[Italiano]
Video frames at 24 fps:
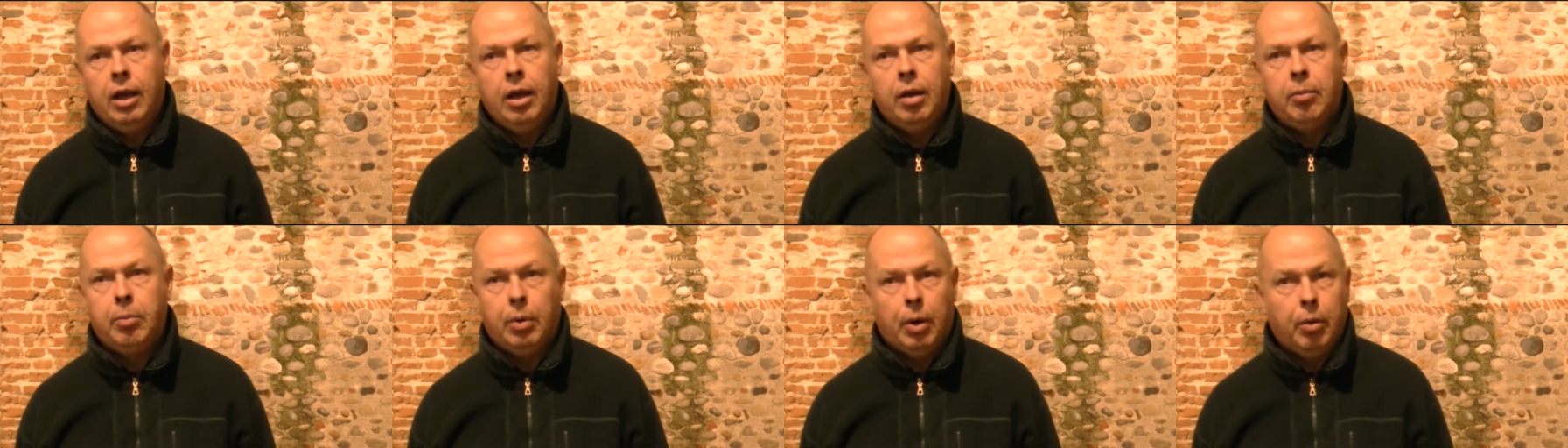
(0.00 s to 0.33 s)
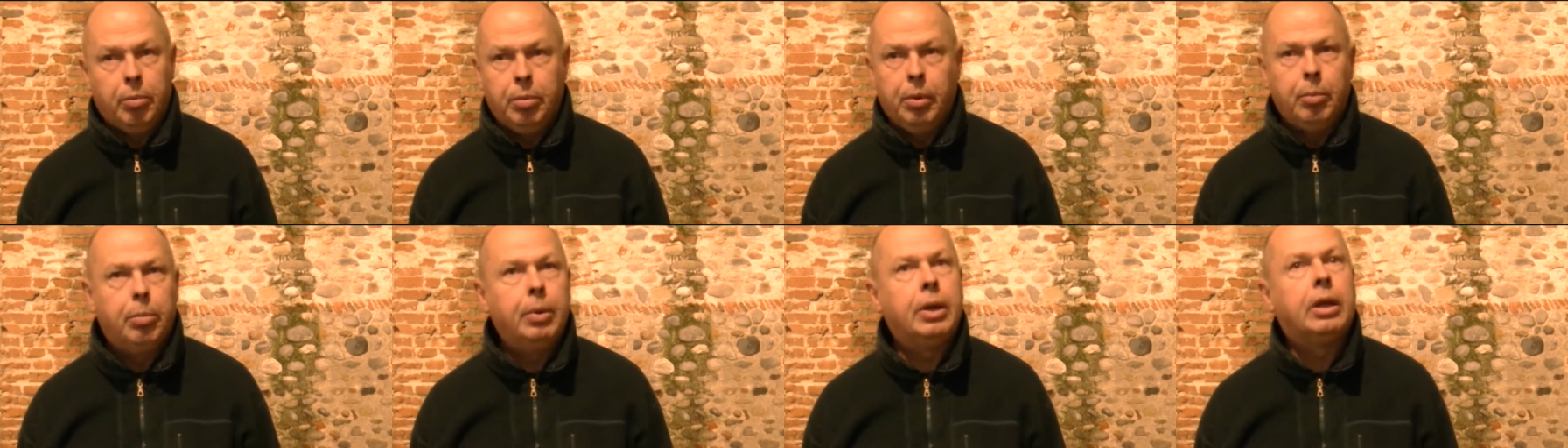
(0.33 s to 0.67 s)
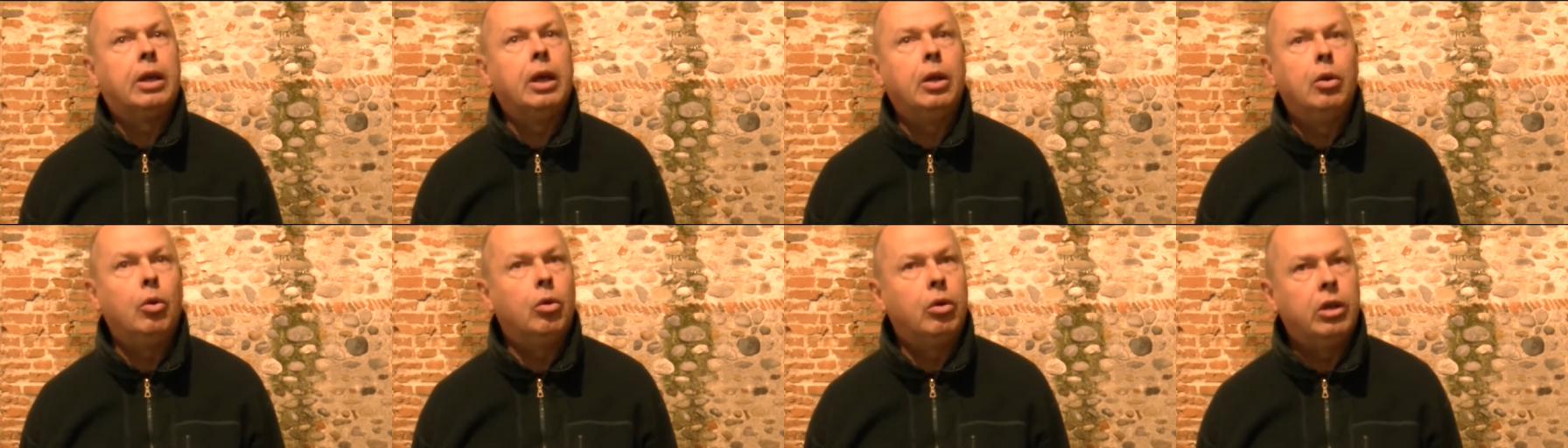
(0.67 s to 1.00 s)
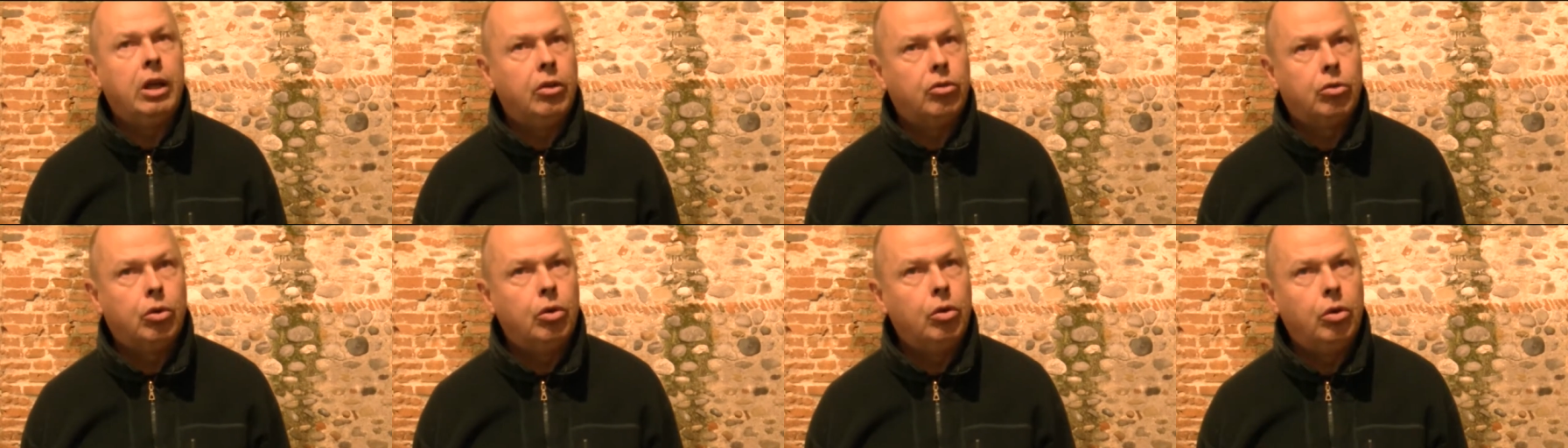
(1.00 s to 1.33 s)
eh, proprio perché non
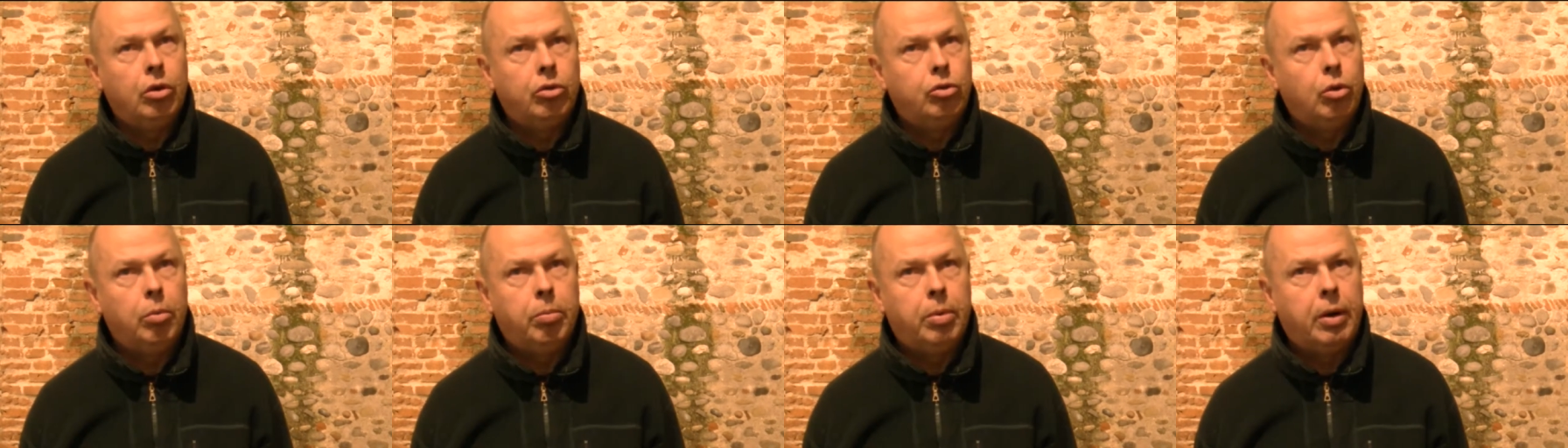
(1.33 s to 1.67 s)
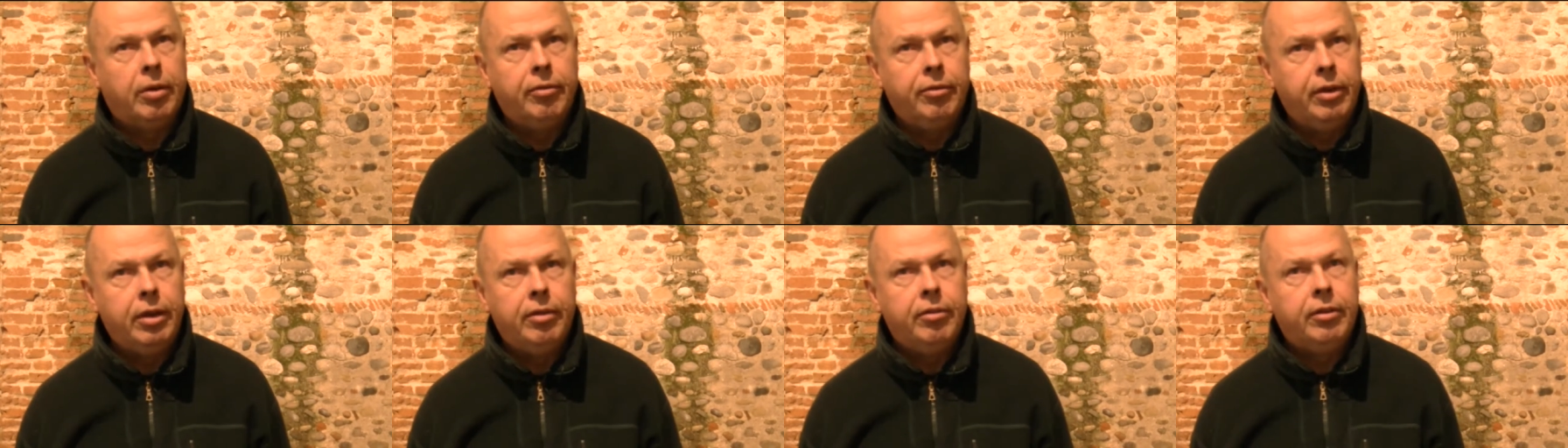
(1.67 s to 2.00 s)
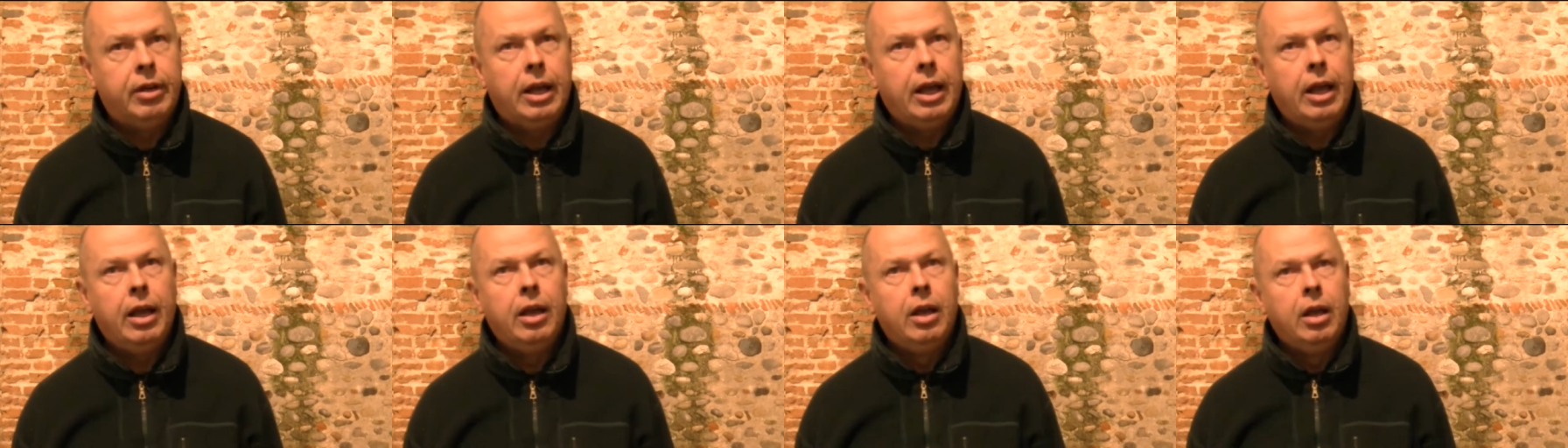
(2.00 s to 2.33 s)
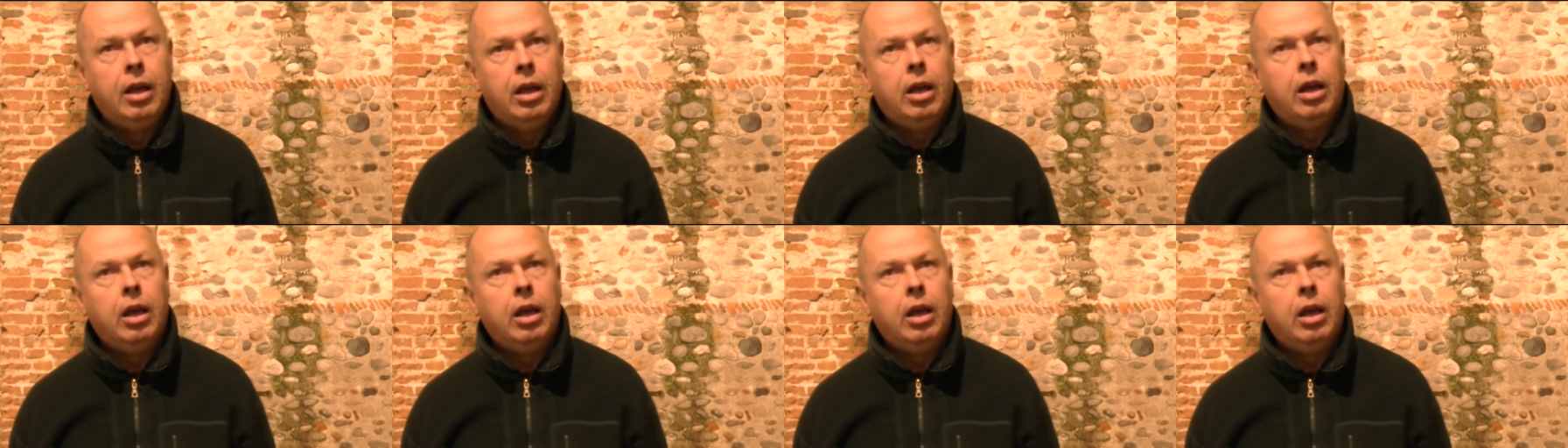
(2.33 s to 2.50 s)
riescono a sopravvivere